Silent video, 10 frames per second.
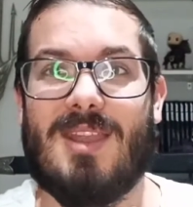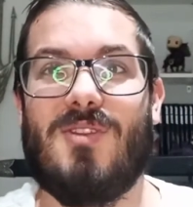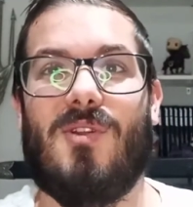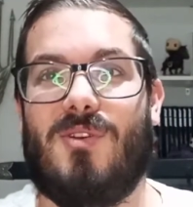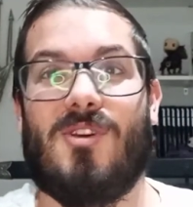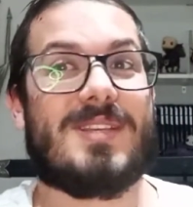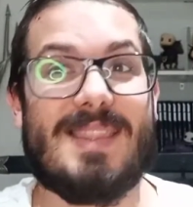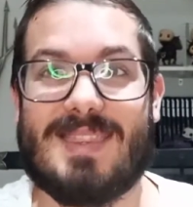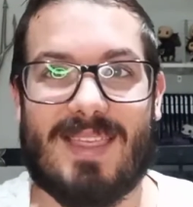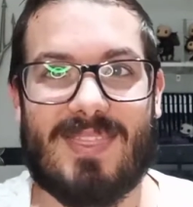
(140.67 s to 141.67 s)
no, se
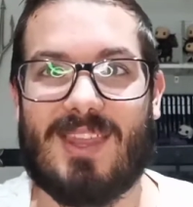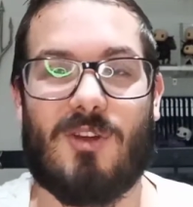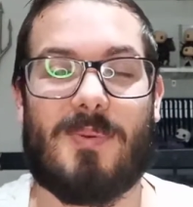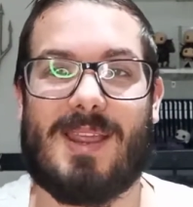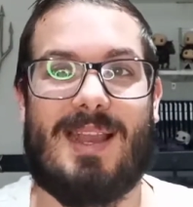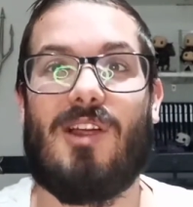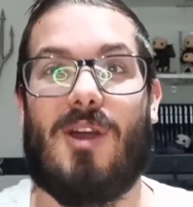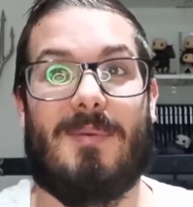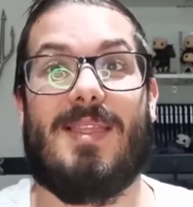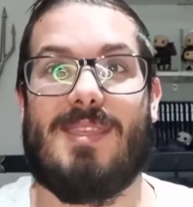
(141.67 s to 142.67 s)
entiende, ¿no? Porque claro,
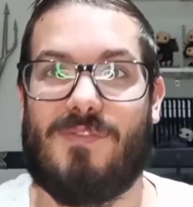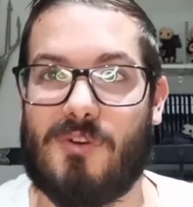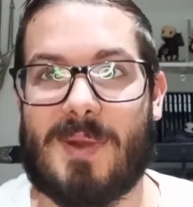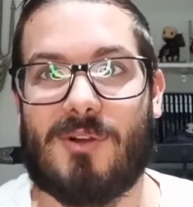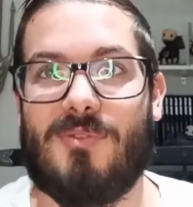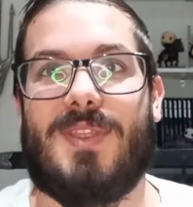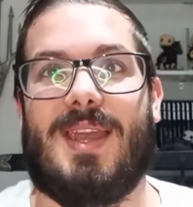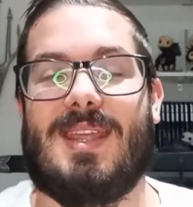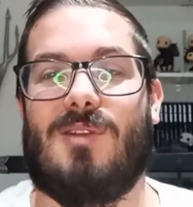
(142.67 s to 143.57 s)
hablan de forma contraria,